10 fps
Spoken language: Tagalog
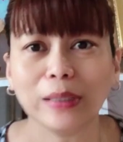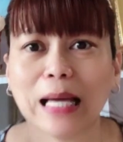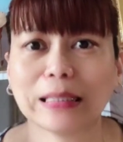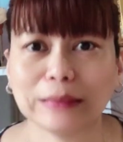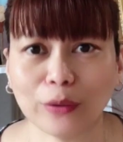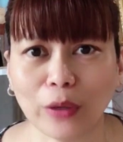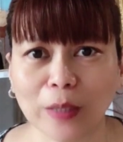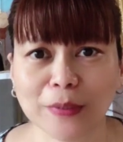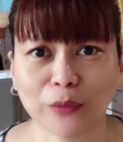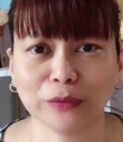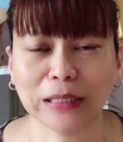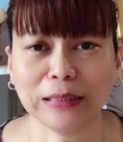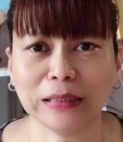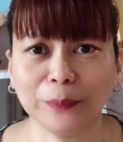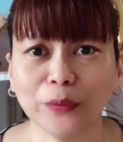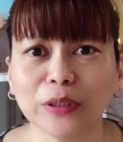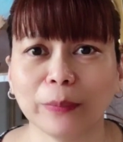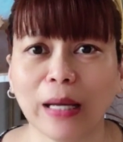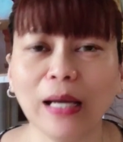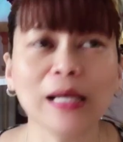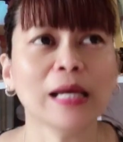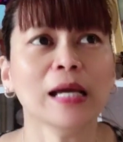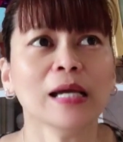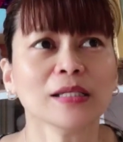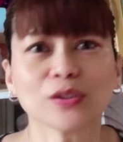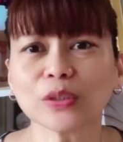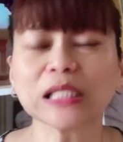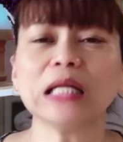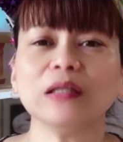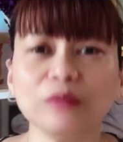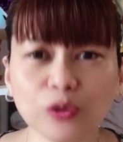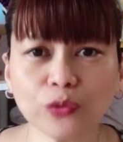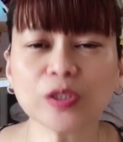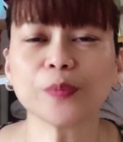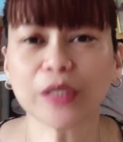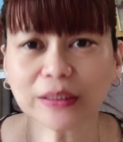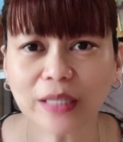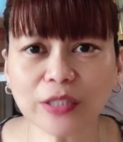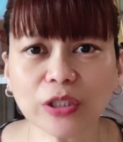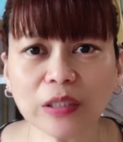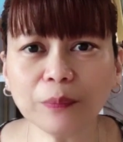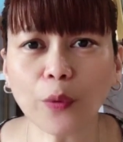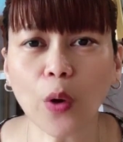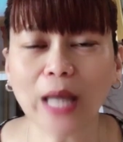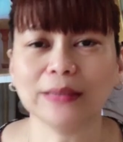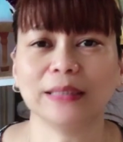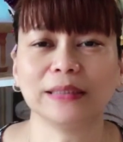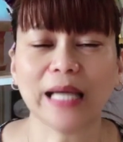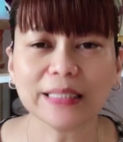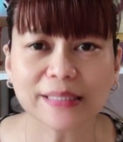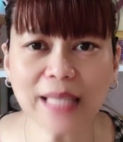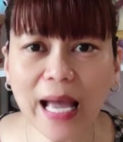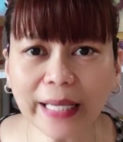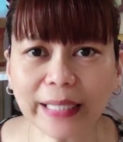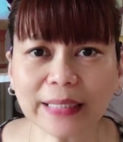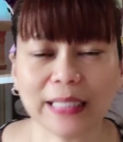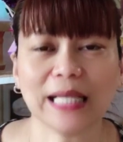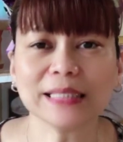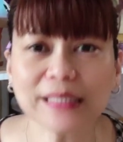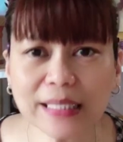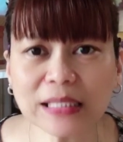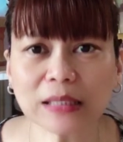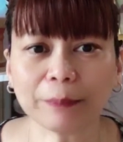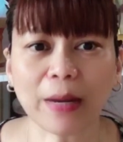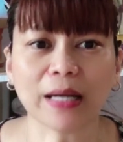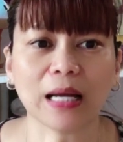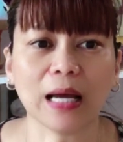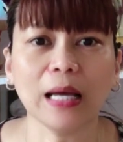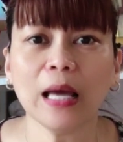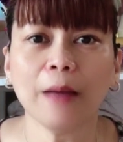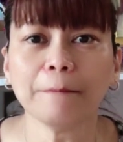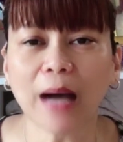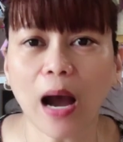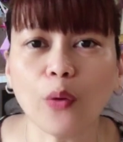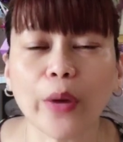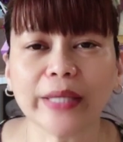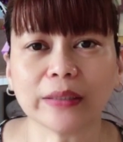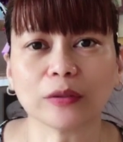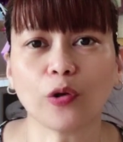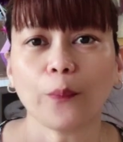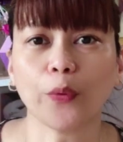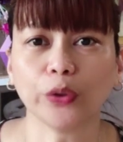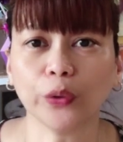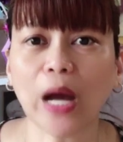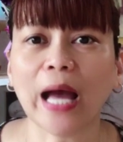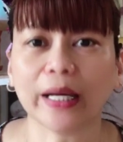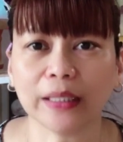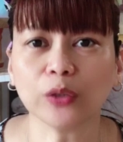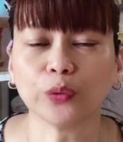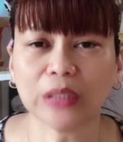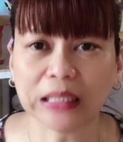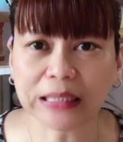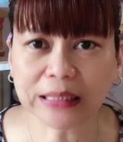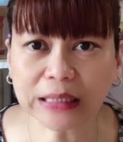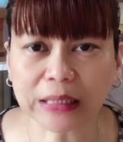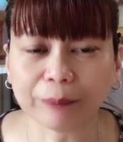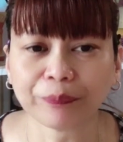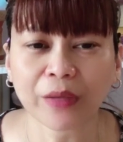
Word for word: wala rin ako alam sa kundalini po, di ba? So, sila rin, yung spirit guide ko rin po, ang nag-guide sa akin, nag-assist para ma-awaken ko po yung aking kundalini.